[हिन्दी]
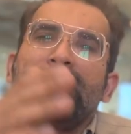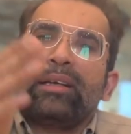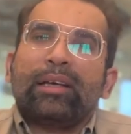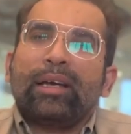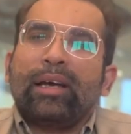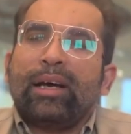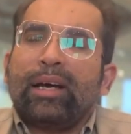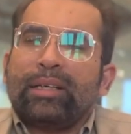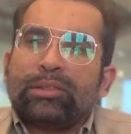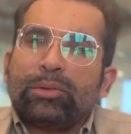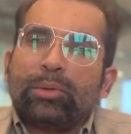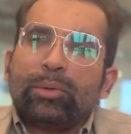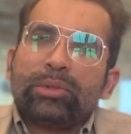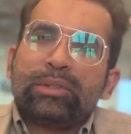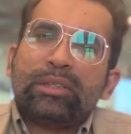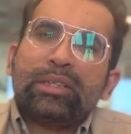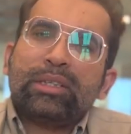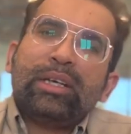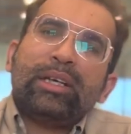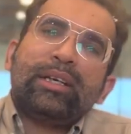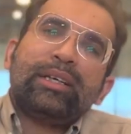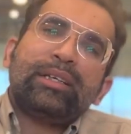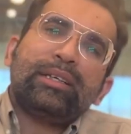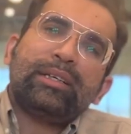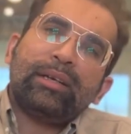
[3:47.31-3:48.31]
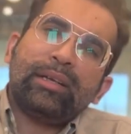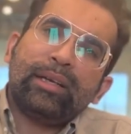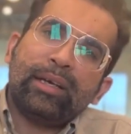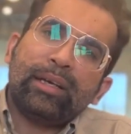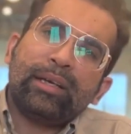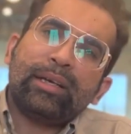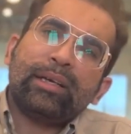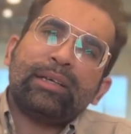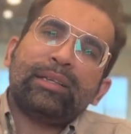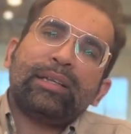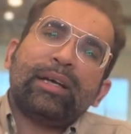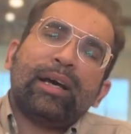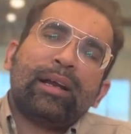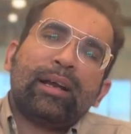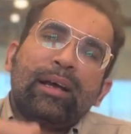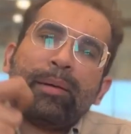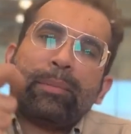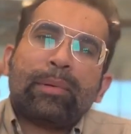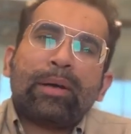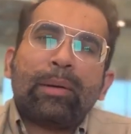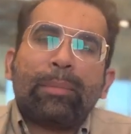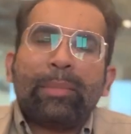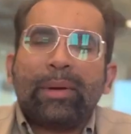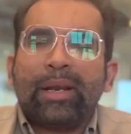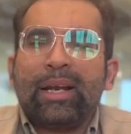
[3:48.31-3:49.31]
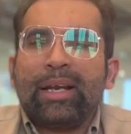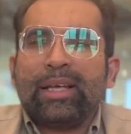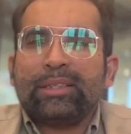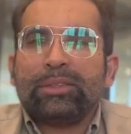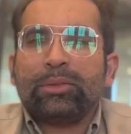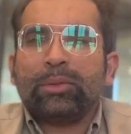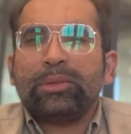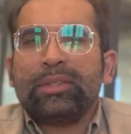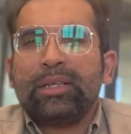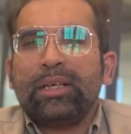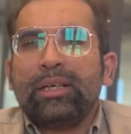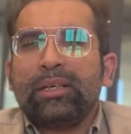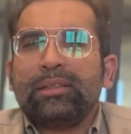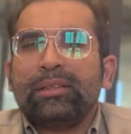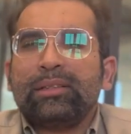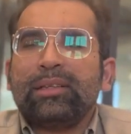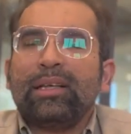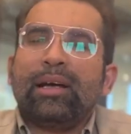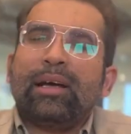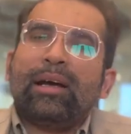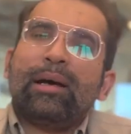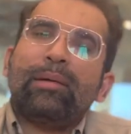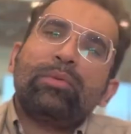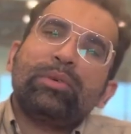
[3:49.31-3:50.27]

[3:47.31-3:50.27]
कि एसोसिएट एक इदारा आपका पहले एसोसिएट था